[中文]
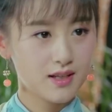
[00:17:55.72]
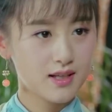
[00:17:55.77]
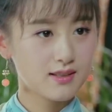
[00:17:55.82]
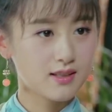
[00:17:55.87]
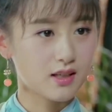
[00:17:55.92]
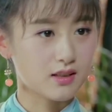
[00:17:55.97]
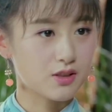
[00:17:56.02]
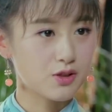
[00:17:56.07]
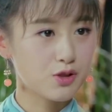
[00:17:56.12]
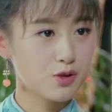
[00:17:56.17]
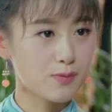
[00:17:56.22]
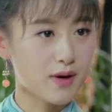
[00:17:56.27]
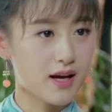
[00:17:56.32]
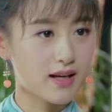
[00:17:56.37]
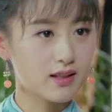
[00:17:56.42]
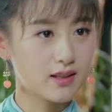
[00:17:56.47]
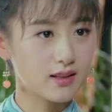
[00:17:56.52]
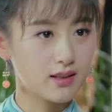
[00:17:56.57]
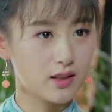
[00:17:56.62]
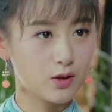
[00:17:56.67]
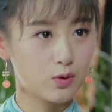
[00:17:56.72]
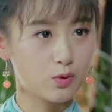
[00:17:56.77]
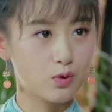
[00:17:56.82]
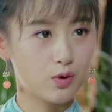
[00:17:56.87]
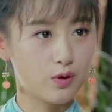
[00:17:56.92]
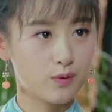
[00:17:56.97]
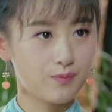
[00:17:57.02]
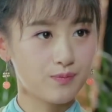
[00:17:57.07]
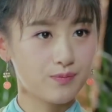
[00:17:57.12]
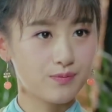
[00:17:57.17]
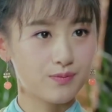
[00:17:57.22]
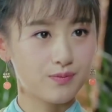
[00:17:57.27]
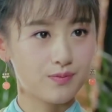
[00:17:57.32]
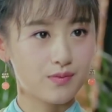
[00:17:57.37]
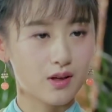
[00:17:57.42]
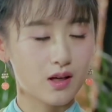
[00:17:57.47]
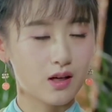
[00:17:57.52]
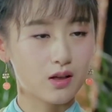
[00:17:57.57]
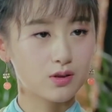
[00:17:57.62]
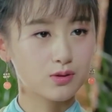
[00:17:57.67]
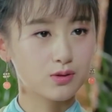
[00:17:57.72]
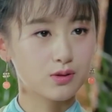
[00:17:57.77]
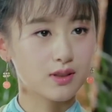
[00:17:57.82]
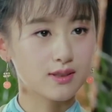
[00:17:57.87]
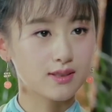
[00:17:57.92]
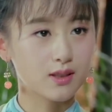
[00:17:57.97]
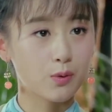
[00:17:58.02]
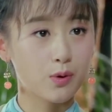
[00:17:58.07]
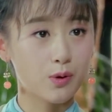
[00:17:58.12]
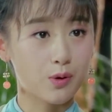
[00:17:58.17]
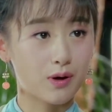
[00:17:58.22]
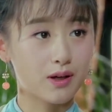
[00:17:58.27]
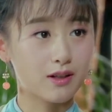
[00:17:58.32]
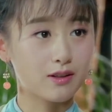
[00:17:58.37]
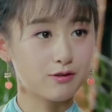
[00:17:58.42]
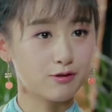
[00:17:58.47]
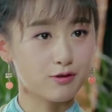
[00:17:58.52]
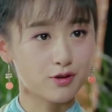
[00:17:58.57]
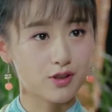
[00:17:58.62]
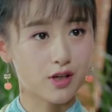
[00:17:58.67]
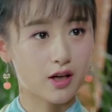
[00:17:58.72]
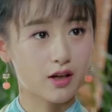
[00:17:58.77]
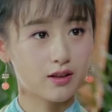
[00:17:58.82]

明天早上去买一点礼物，然后送到三位员外的